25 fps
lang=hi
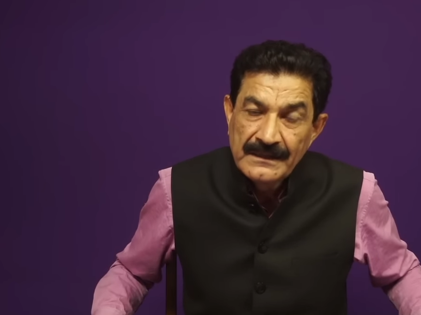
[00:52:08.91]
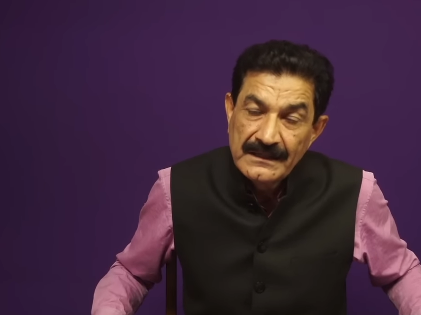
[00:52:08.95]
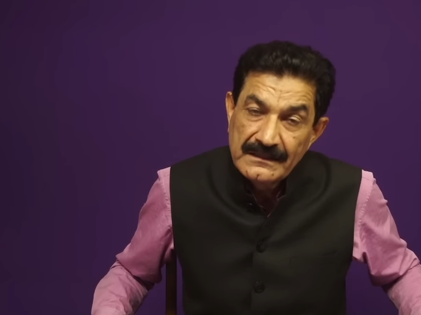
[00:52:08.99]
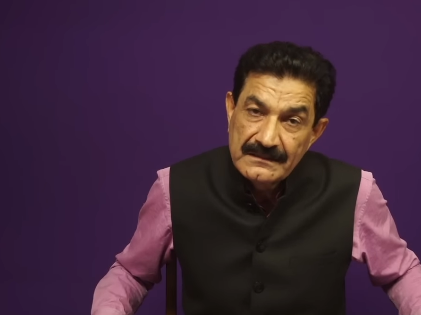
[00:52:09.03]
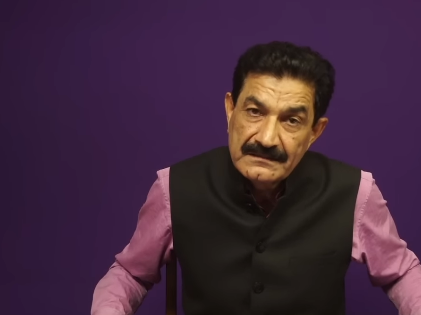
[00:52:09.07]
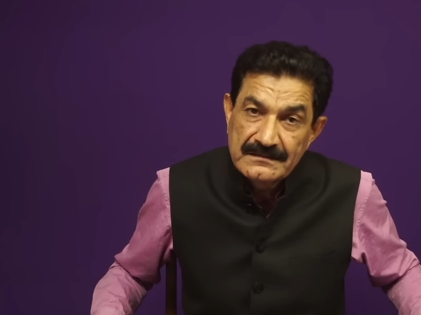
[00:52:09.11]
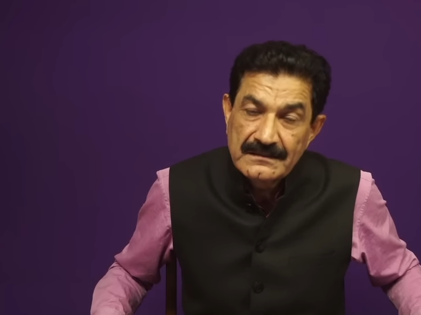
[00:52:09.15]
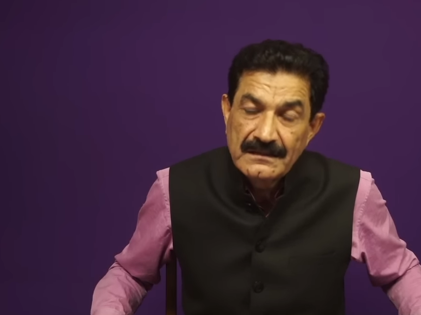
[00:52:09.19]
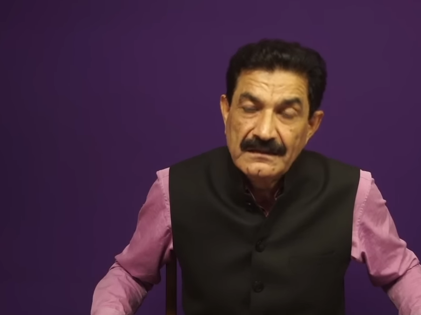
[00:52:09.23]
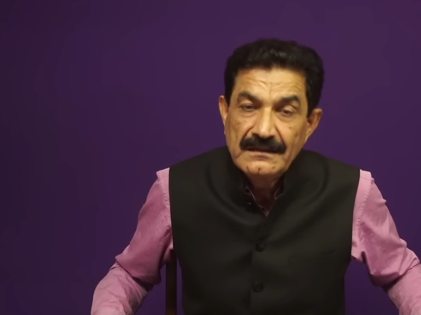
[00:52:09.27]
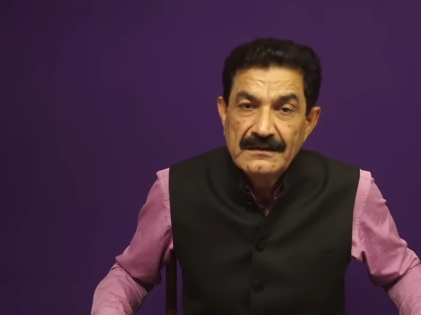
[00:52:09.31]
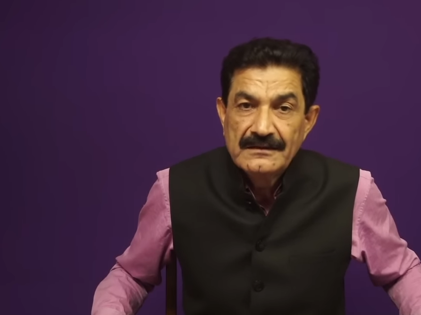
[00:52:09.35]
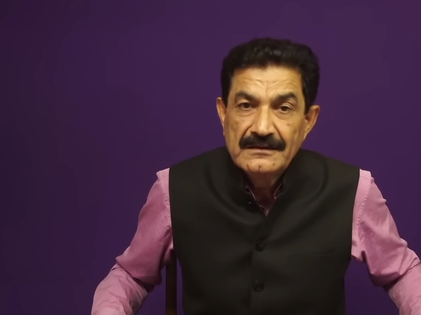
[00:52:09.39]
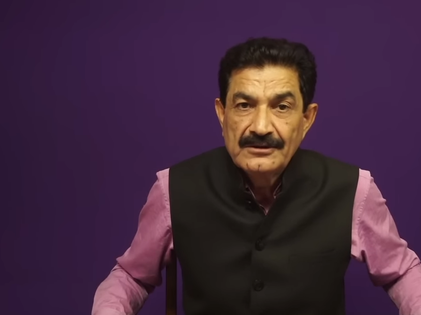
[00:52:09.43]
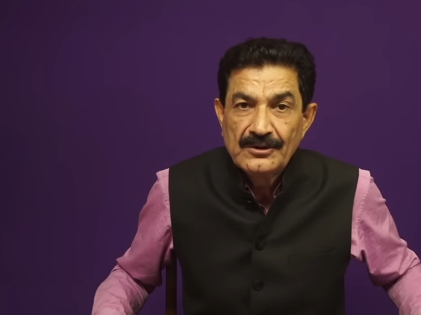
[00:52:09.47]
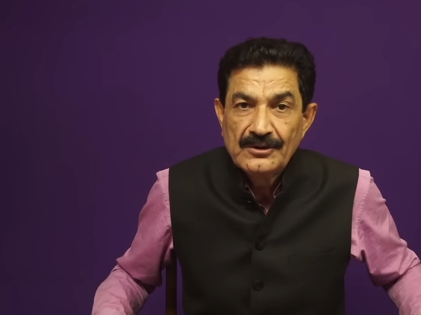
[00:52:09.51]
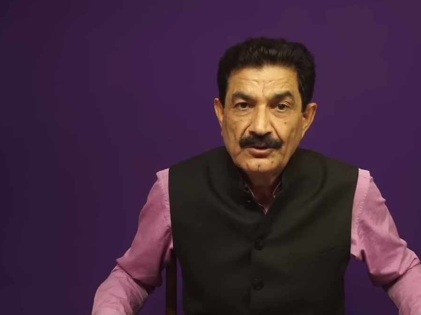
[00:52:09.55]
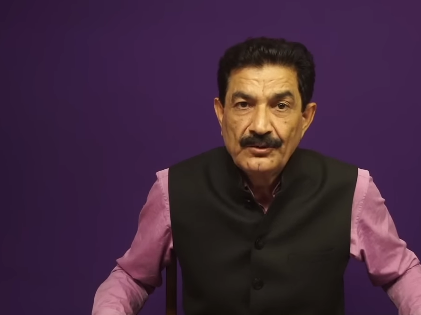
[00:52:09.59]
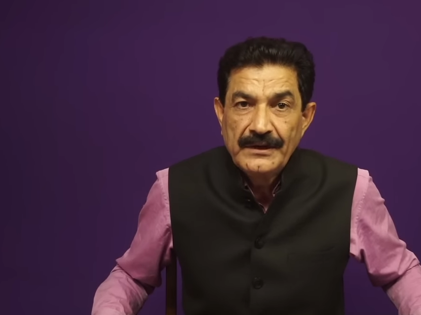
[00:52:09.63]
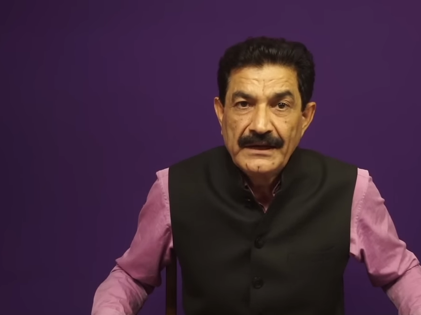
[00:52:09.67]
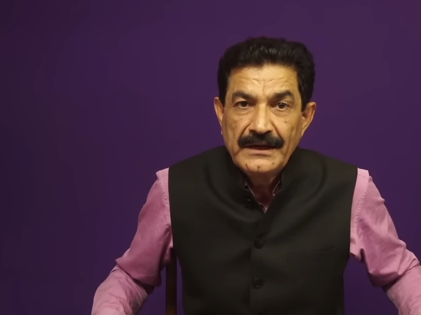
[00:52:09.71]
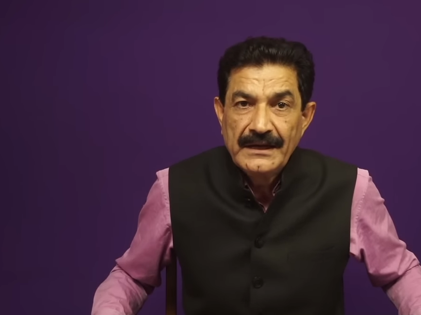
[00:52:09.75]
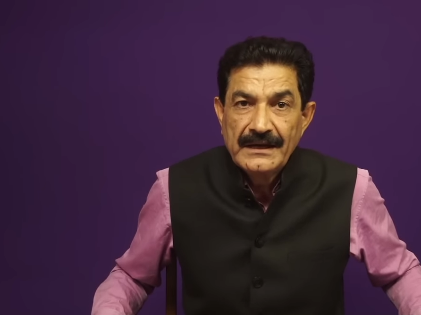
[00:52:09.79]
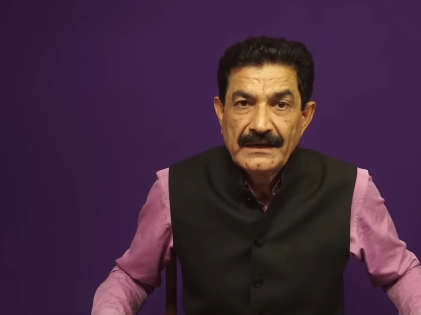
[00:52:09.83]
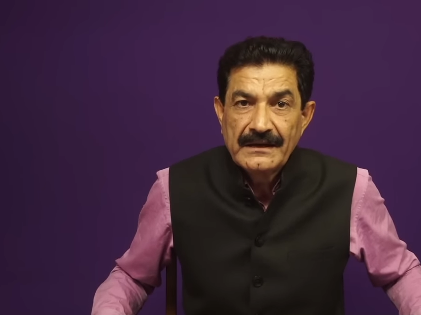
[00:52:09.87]
इसके लिए
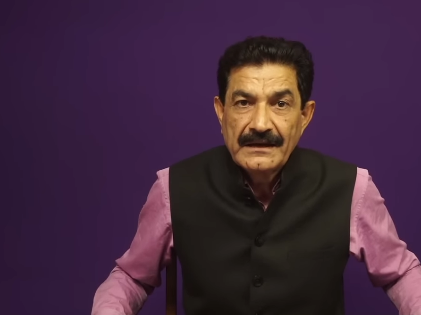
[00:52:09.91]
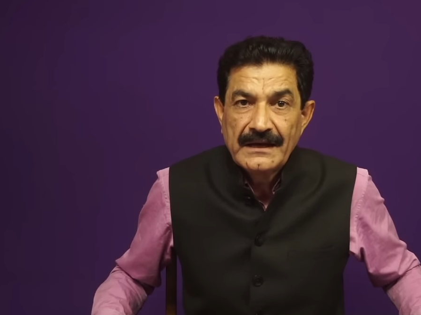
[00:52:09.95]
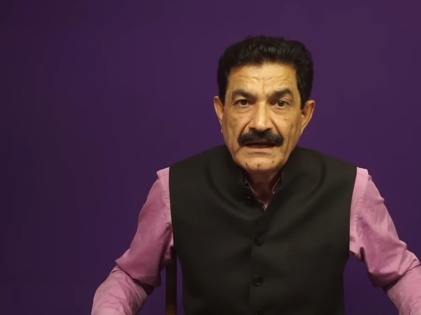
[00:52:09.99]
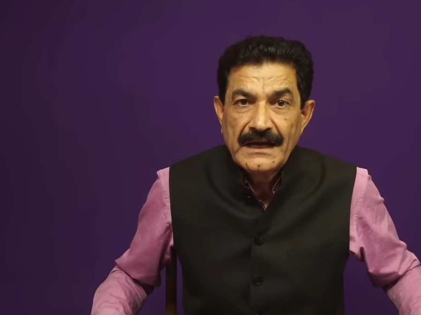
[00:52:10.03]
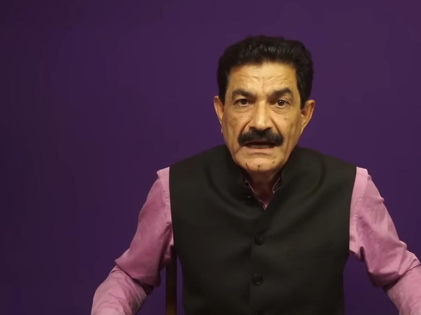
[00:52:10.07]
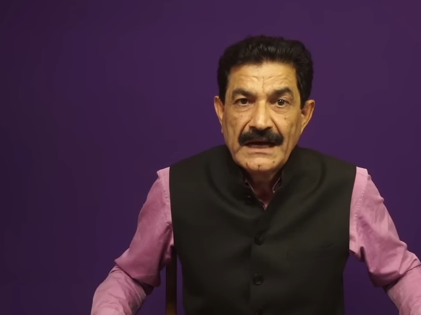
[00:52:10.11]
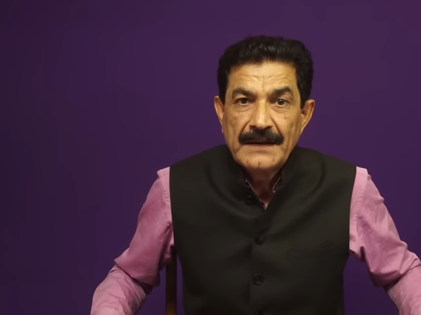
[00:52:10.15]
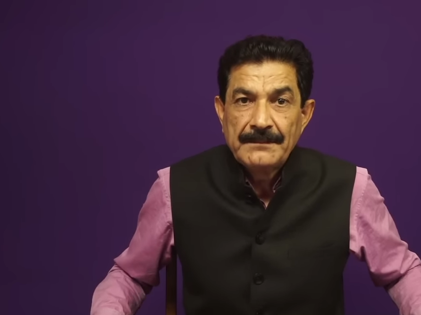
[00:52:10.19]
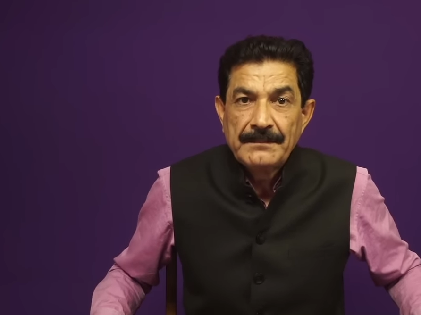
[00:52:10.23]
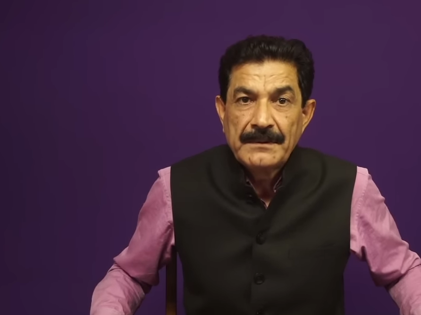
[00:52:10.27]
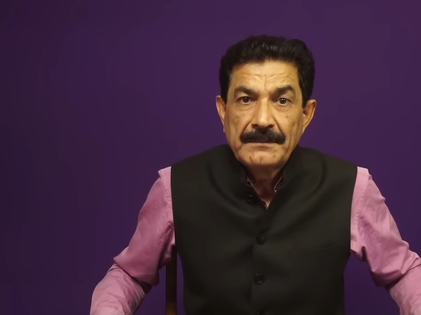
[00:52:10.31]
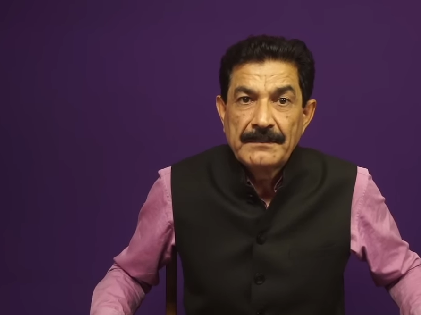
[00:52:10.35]
जरूरी है कि आप